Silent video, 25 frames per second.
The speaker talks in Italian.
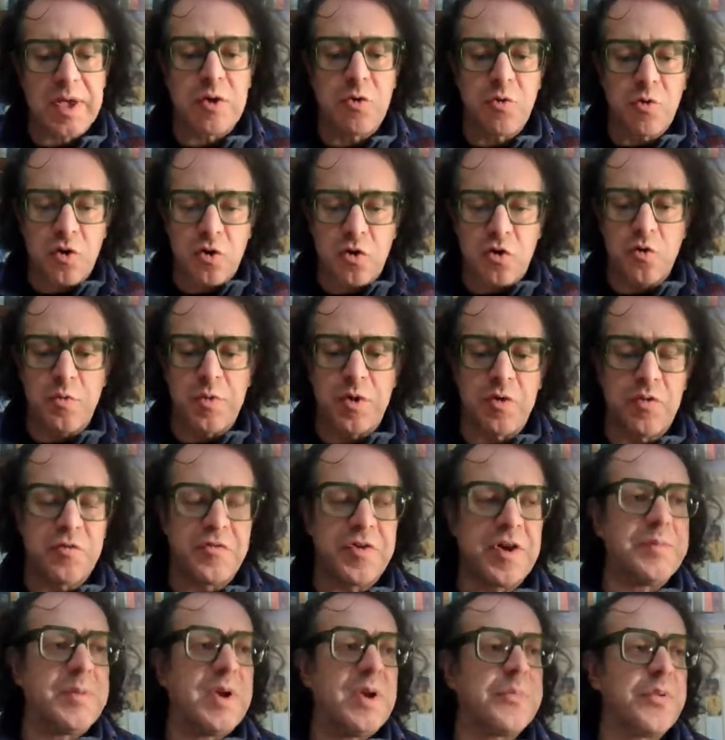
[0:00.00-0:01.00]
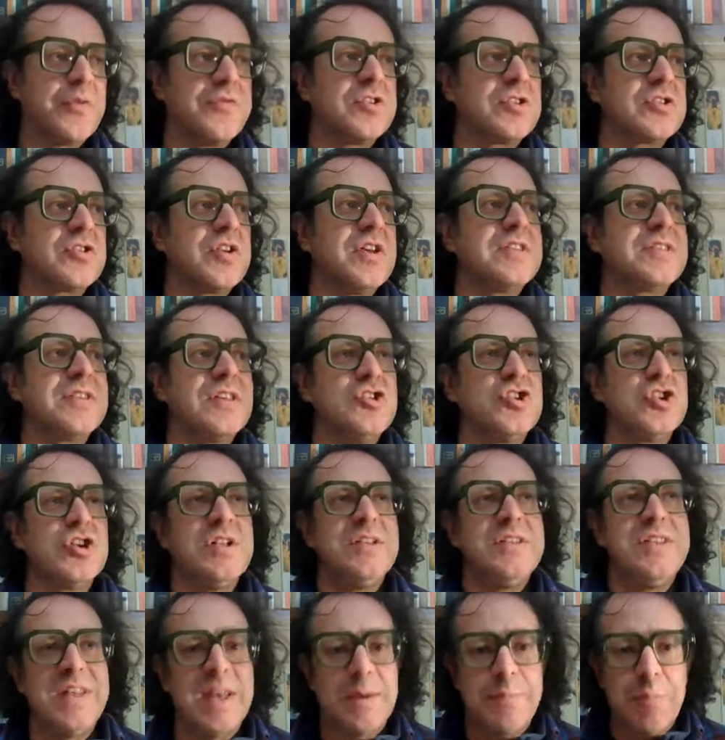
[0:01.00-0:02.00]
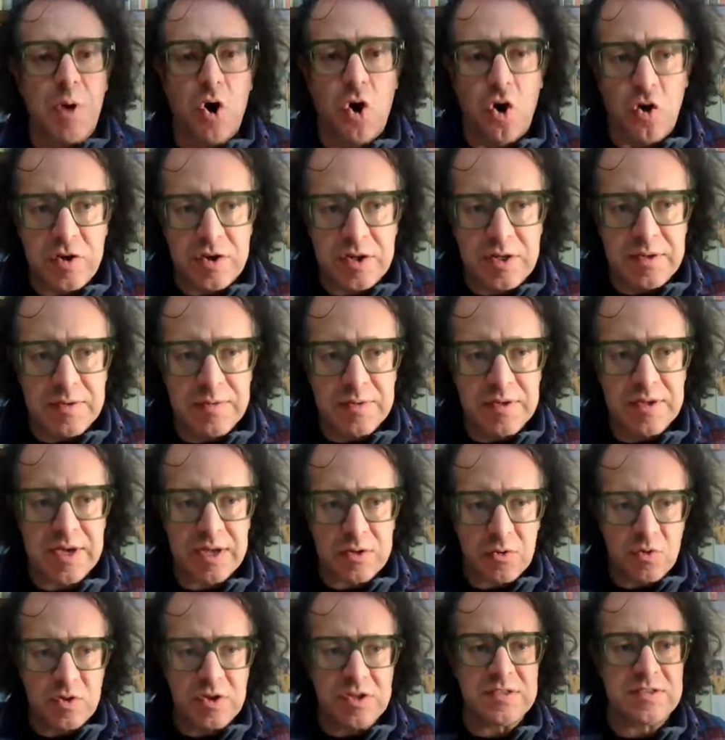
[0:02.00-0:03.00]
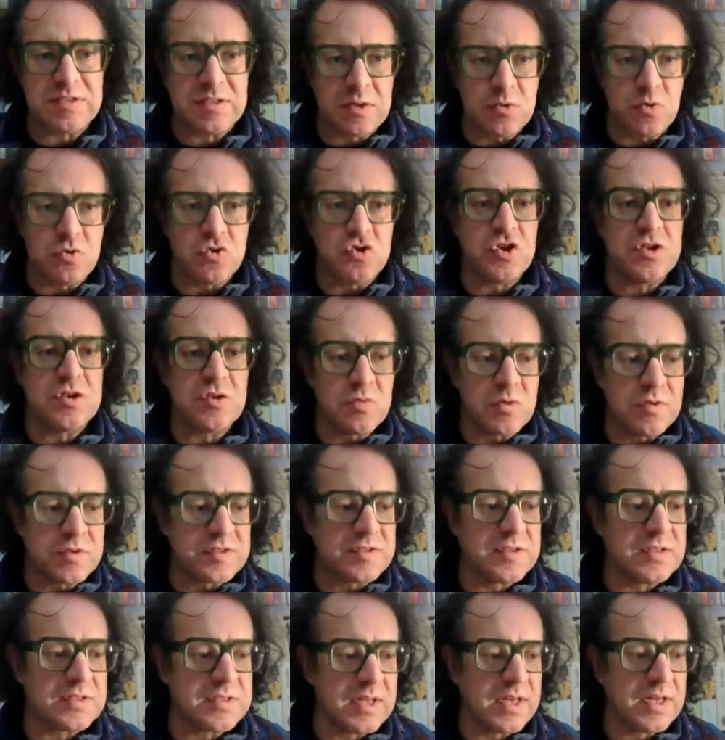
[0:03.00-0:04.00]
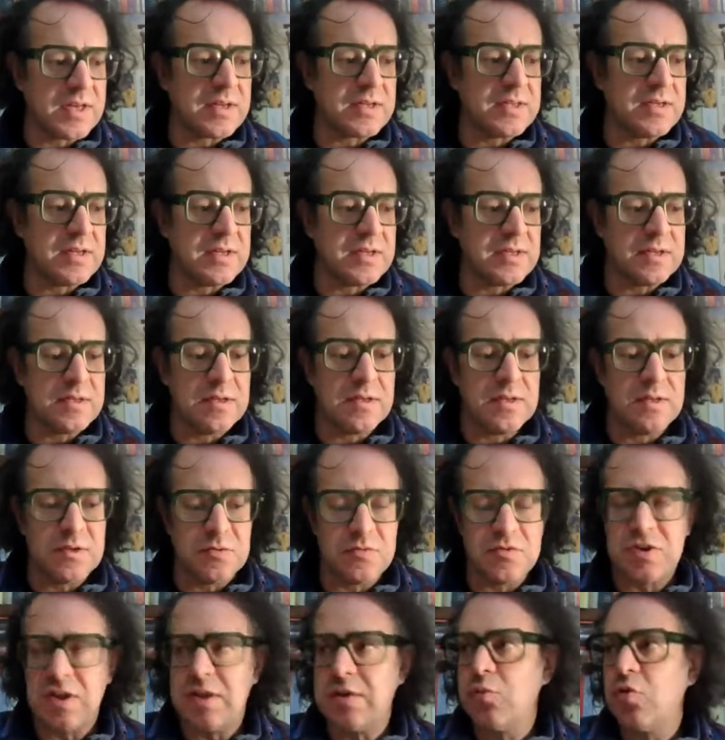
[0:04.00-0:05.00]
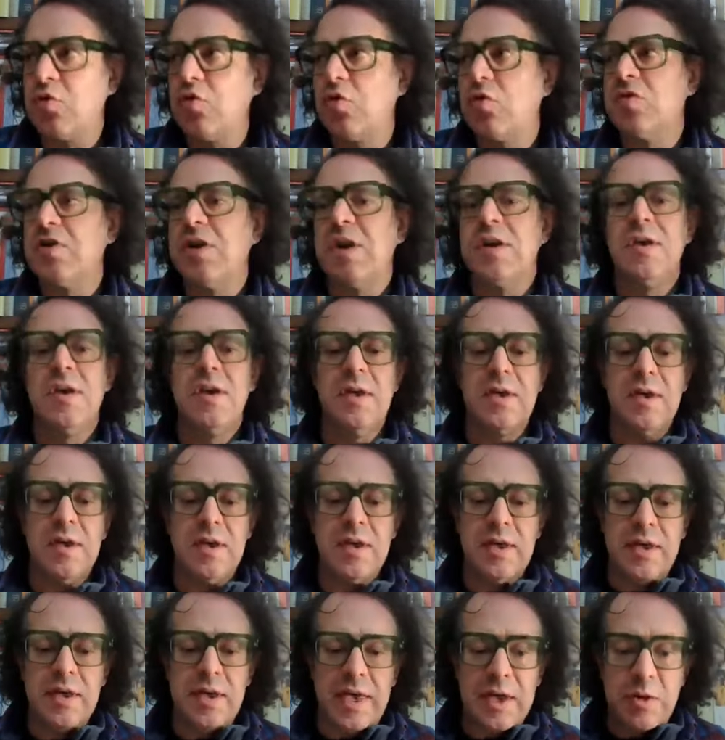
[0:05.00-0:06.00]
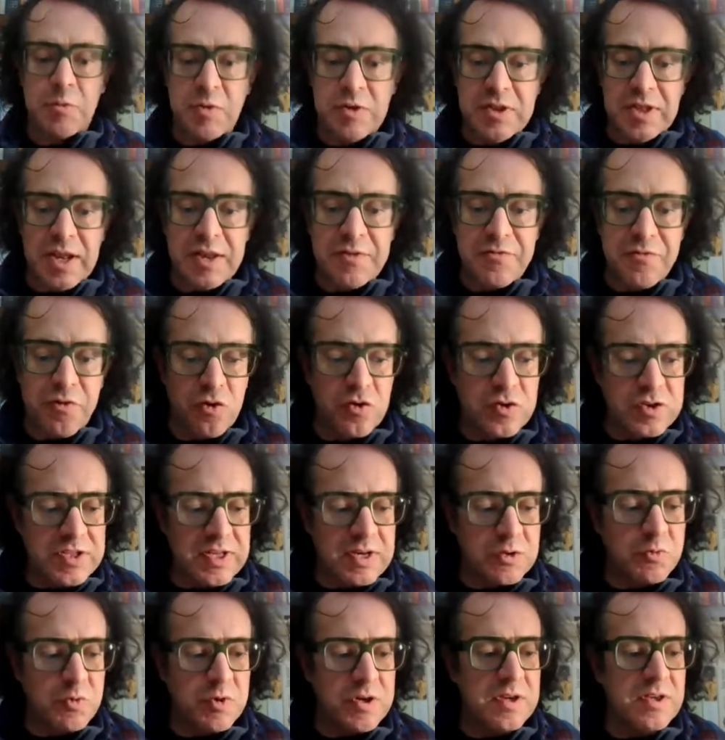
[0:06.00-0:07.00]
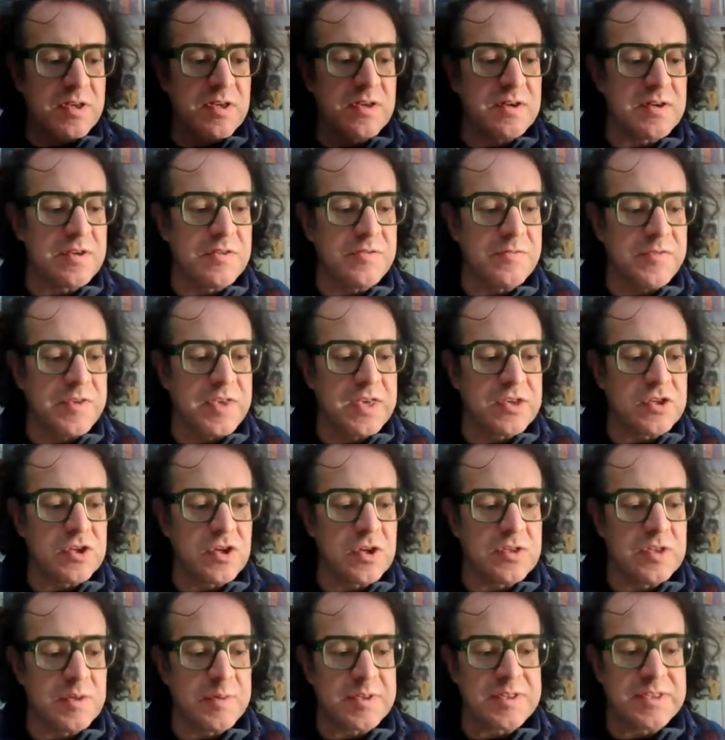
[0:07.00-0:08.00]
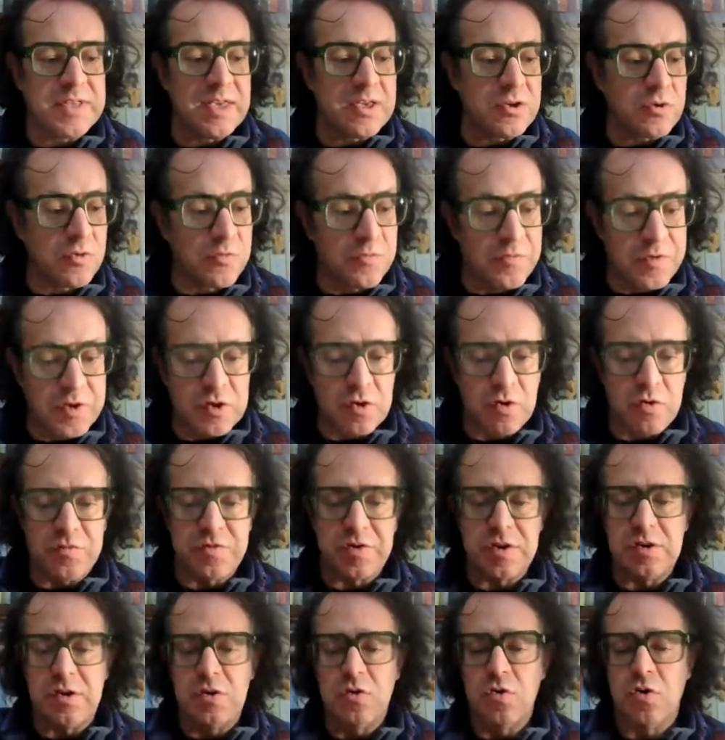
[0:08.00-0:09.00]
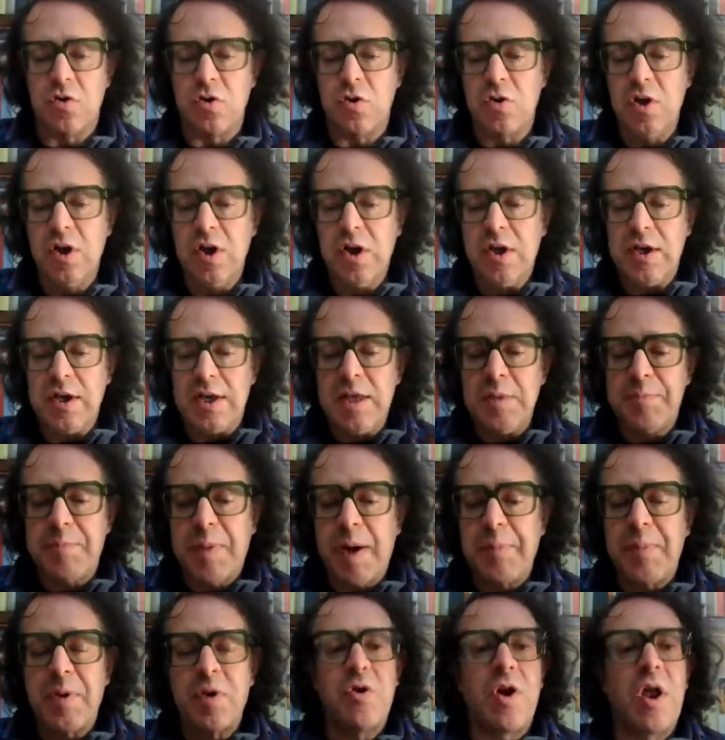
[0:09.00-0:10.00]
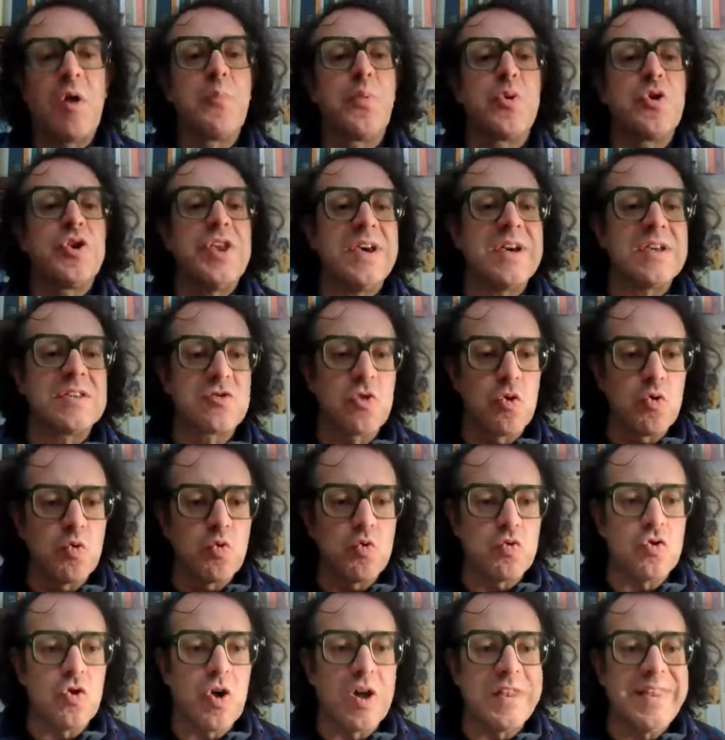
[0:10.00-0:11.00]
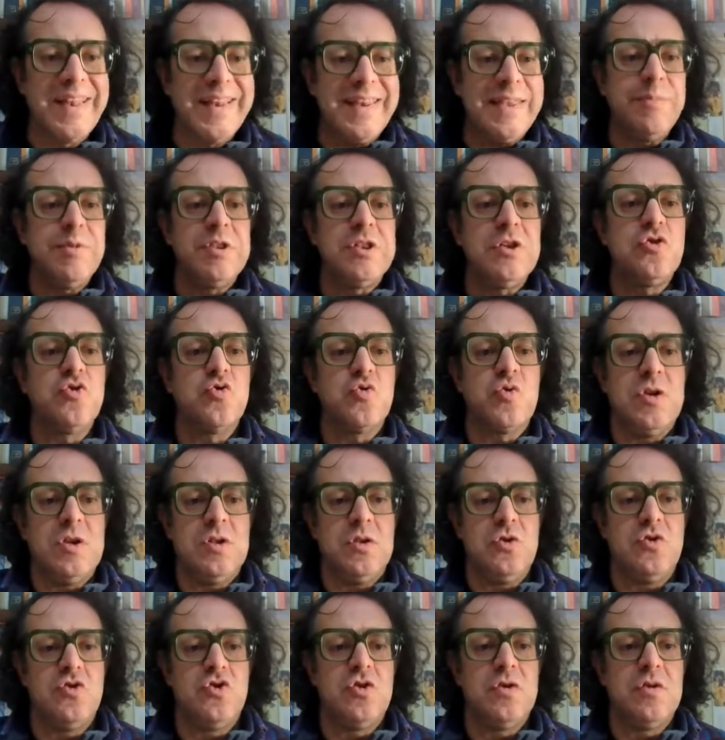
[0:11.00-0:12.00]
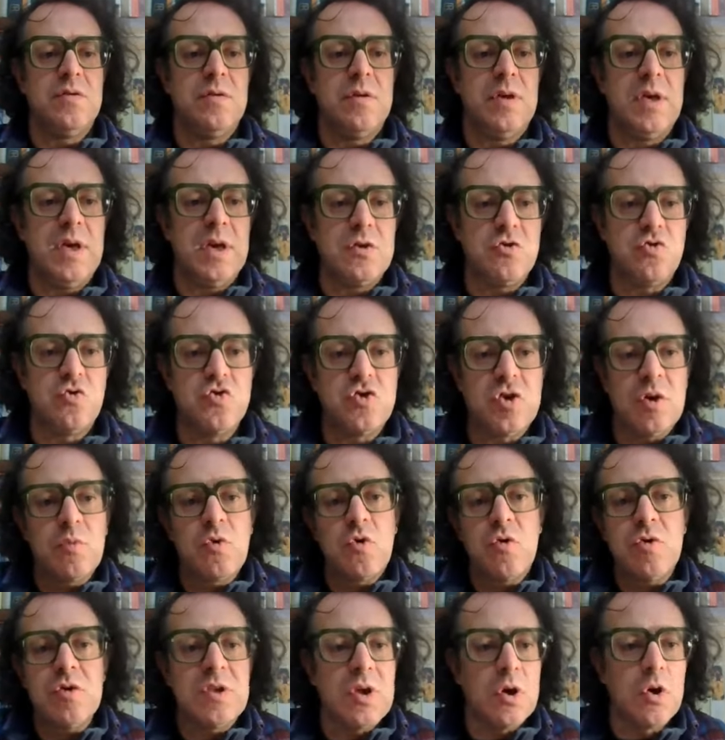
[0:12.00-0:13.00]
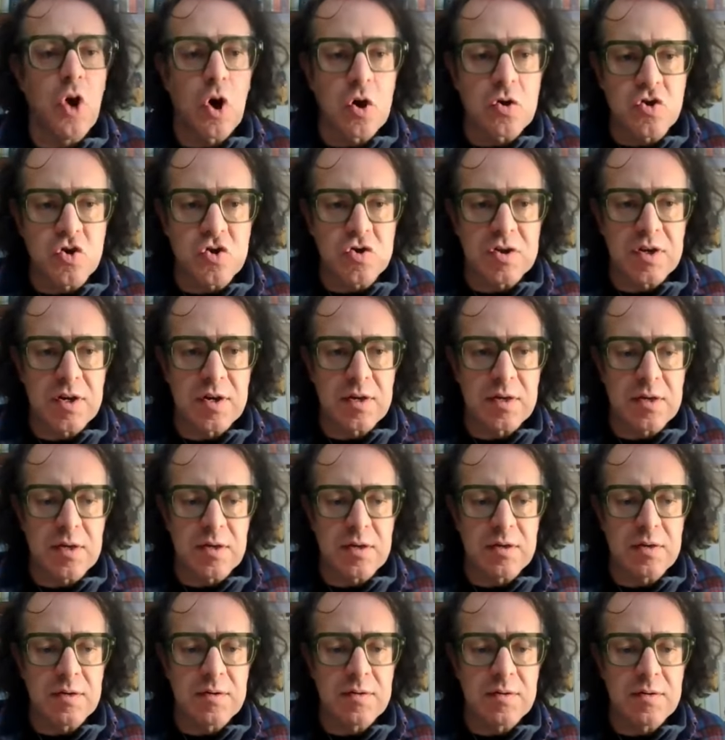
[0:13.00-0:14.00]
come conferma la professoressa Geraldina Boni, canonista, docente universitaria dell'Università di Bologna, e quindi le fonti cui rinvia De Mattei confliggono fra di loro, il Papa non ha un potere assoluto, ha dei limiti giuridici e aggiungiamo noi teologici anche.